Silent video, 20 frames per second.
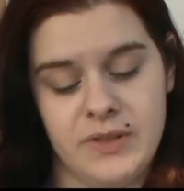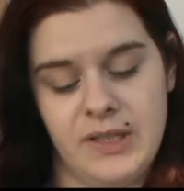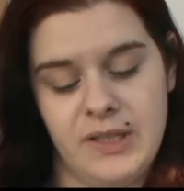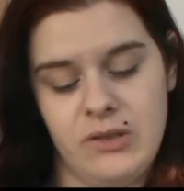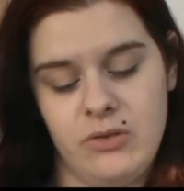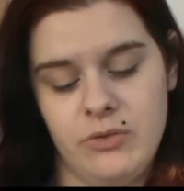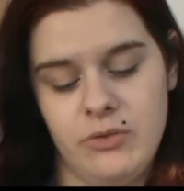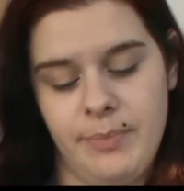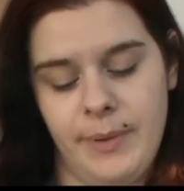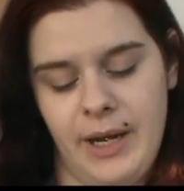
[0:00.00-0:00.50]

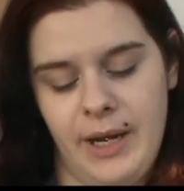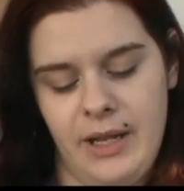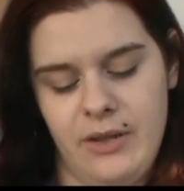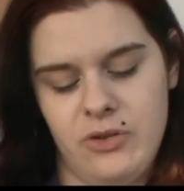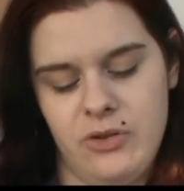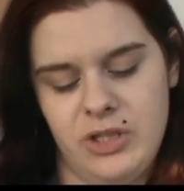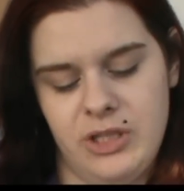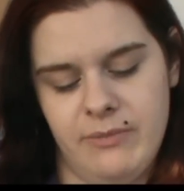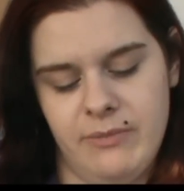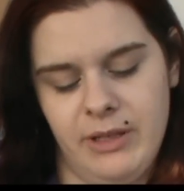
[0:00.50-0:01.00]
c'est une palette
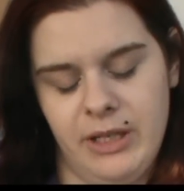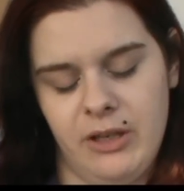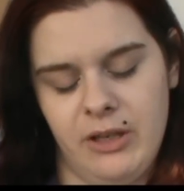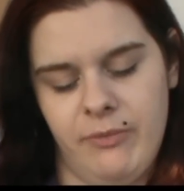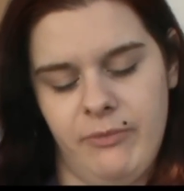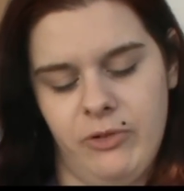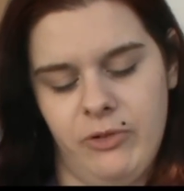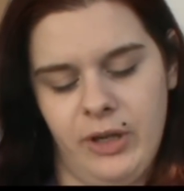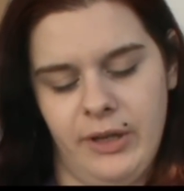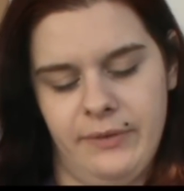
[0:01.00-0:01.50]
de chez Make
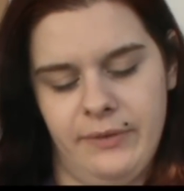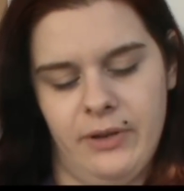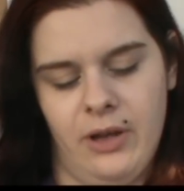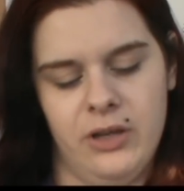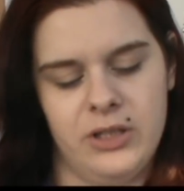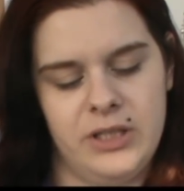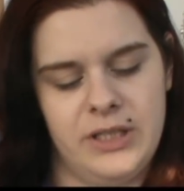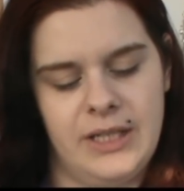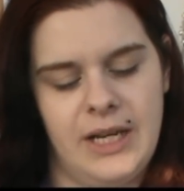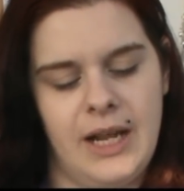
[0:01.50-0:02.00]
Makeup
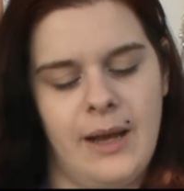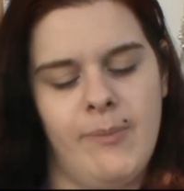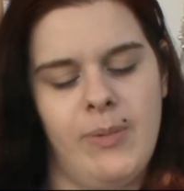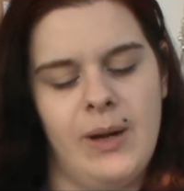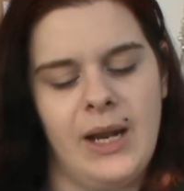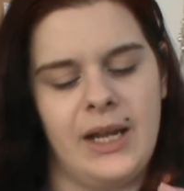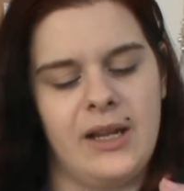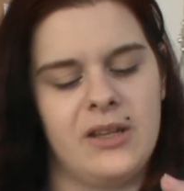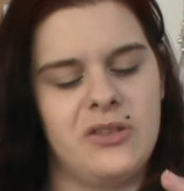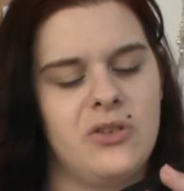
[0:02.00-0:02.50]
Forever, c'est la
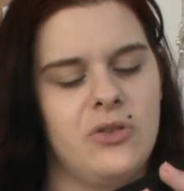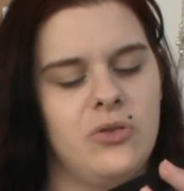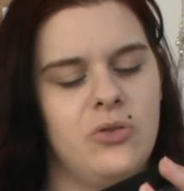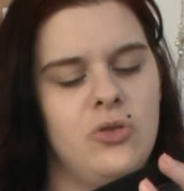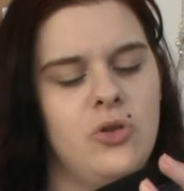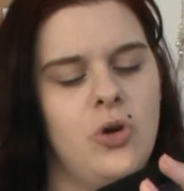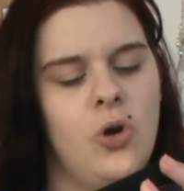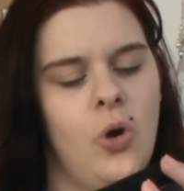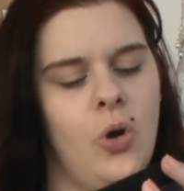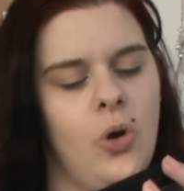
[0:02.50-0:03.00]
Black
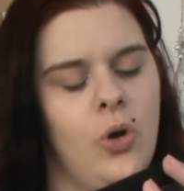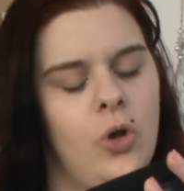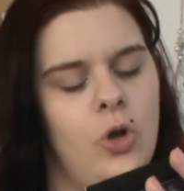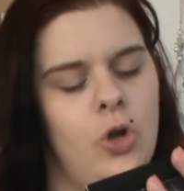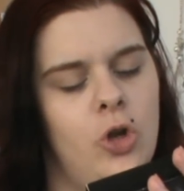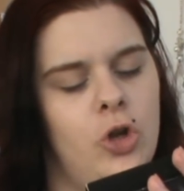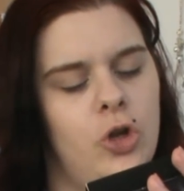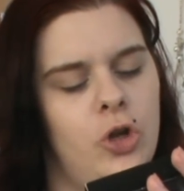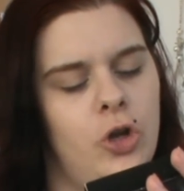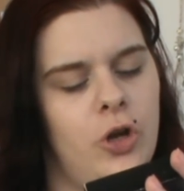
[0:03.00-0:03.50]
Tango.
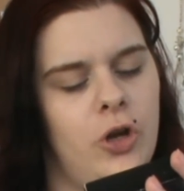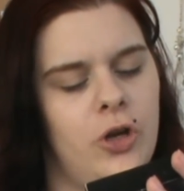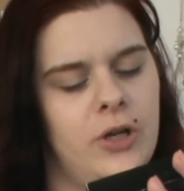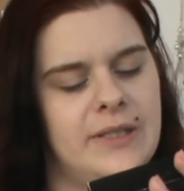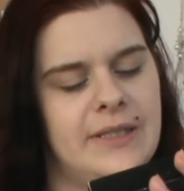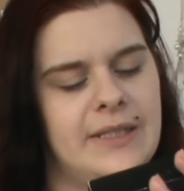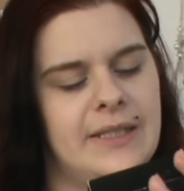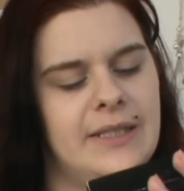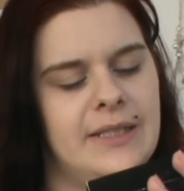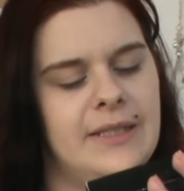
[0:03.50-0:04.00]
Euh,
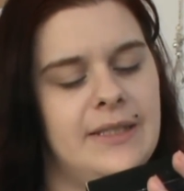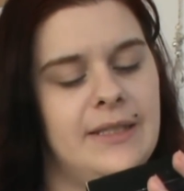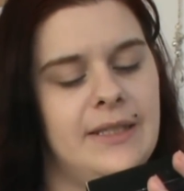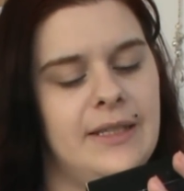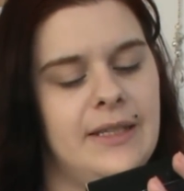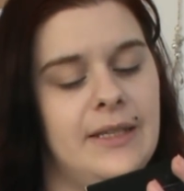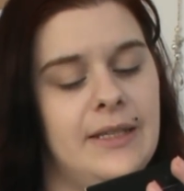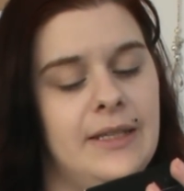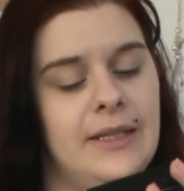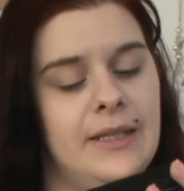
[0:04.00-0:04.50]
c'est
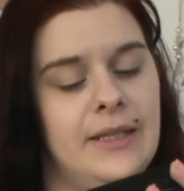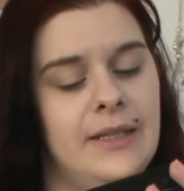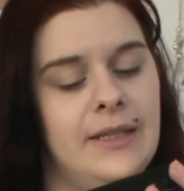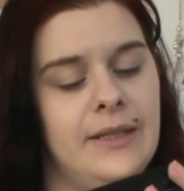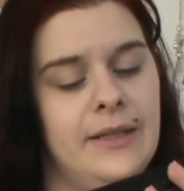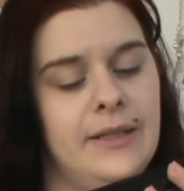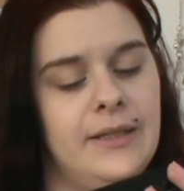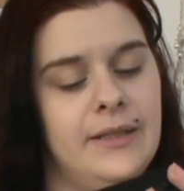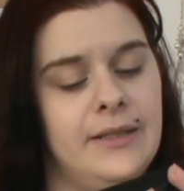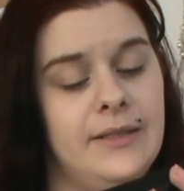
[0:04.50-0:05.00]

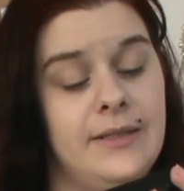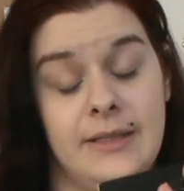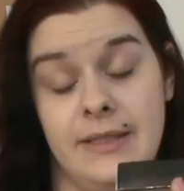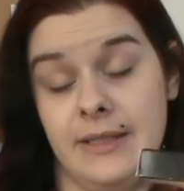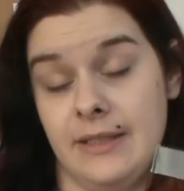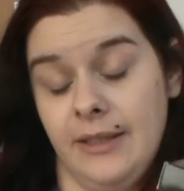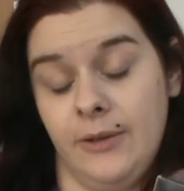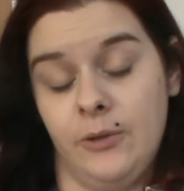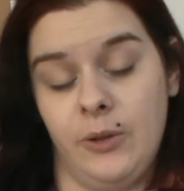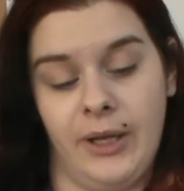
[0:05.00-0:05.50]
des,
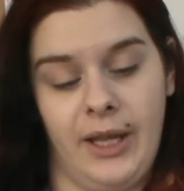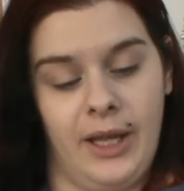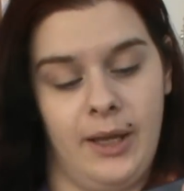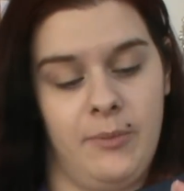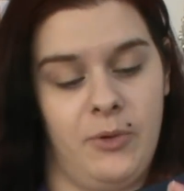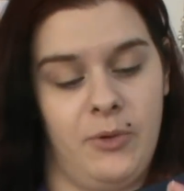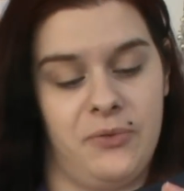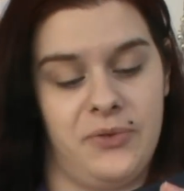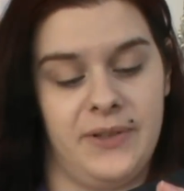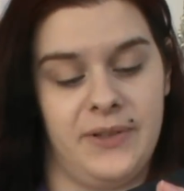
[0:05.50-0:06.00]
des
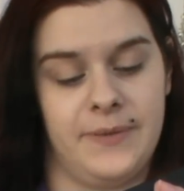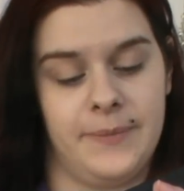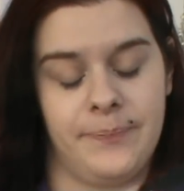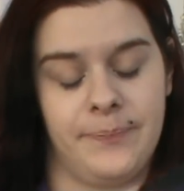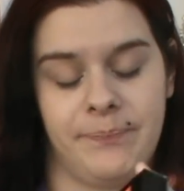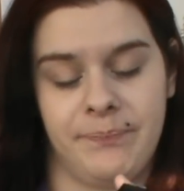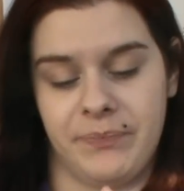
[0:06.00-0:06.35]
aquacrimes en fait.